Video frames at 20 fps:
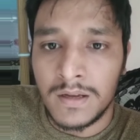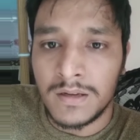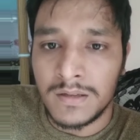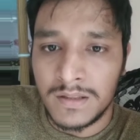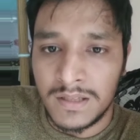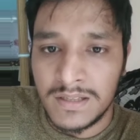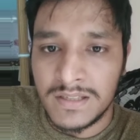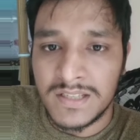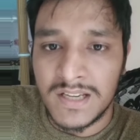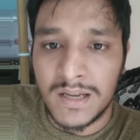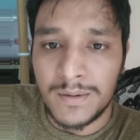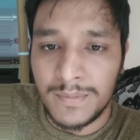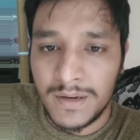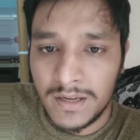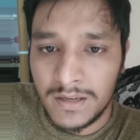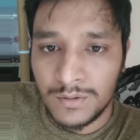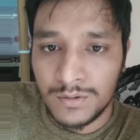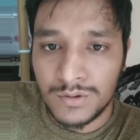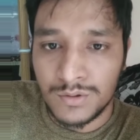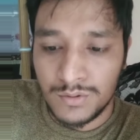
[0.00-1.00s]
तीन चार
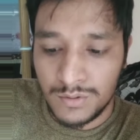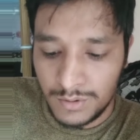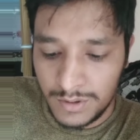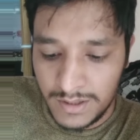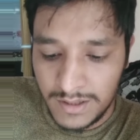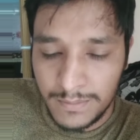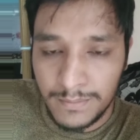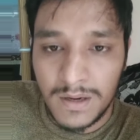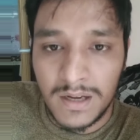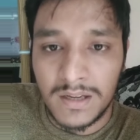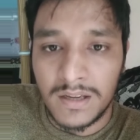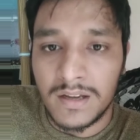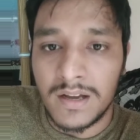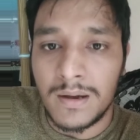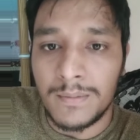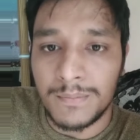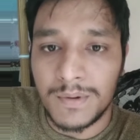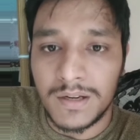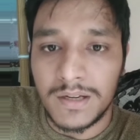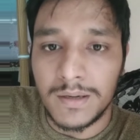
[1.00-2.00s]
महीने उसको ये बाकी
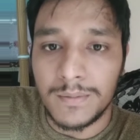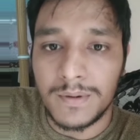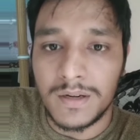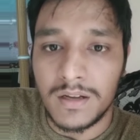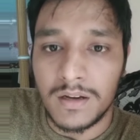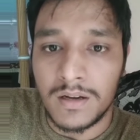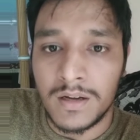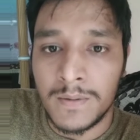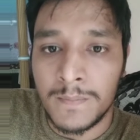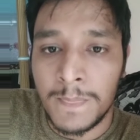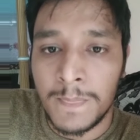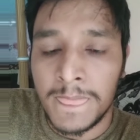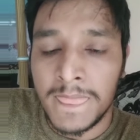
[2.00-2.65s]
काम करने पे लगा